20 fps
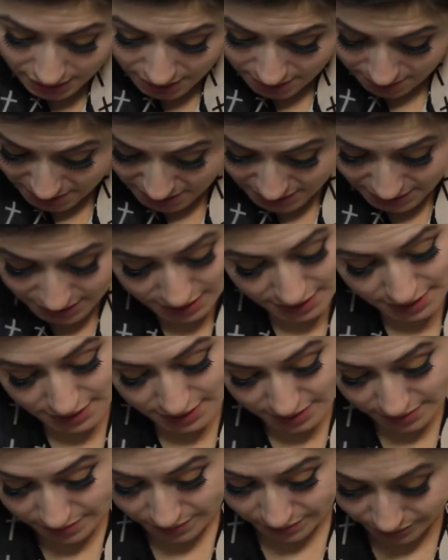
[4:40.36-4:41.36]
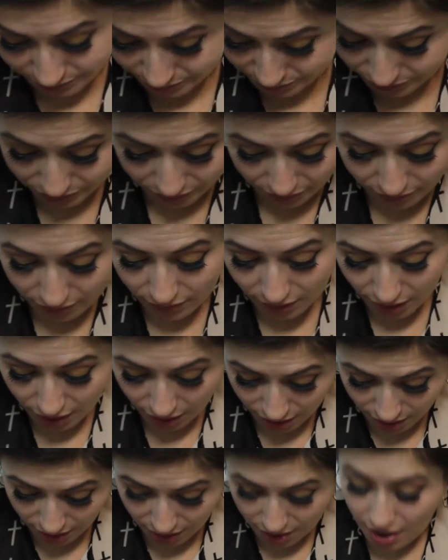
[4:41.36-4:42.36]
en veces
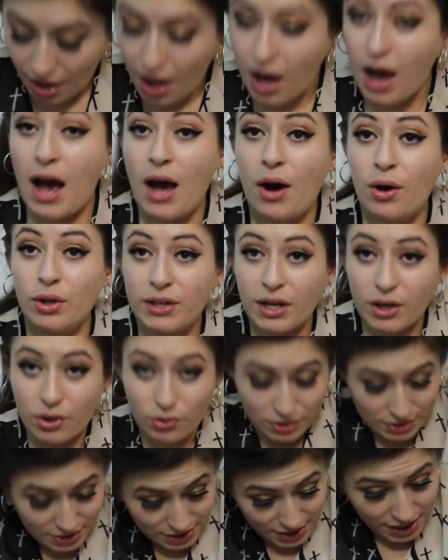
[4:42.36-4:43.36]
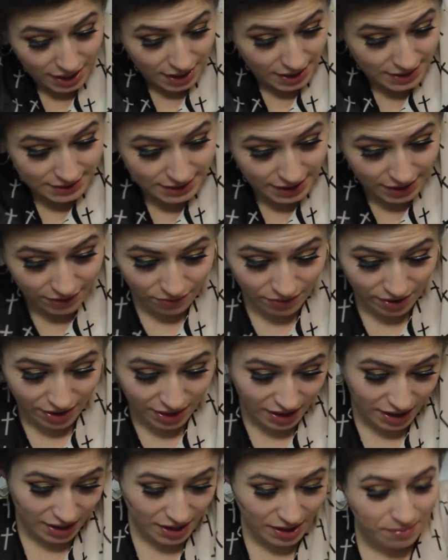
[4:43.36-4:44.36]
Ah, otra cosa que hice fue
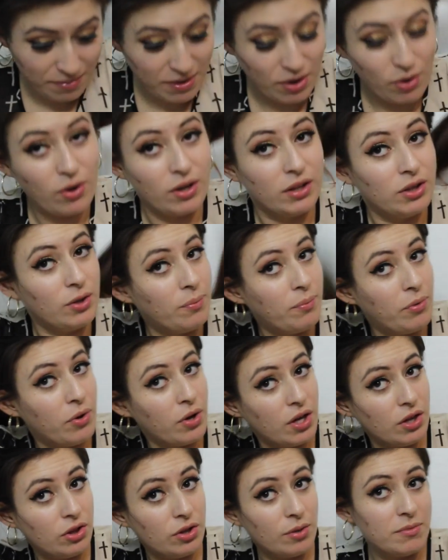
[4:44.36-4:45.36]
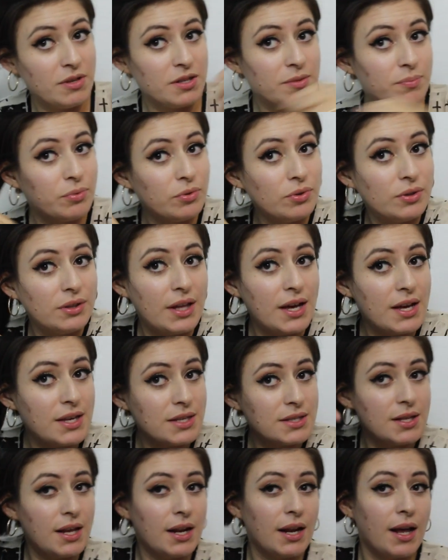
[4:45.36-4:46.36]
de que me corté un poquito mis
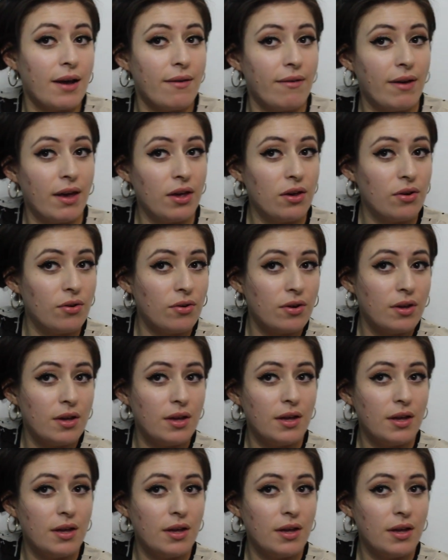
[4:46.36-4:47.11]
puntas del cabello.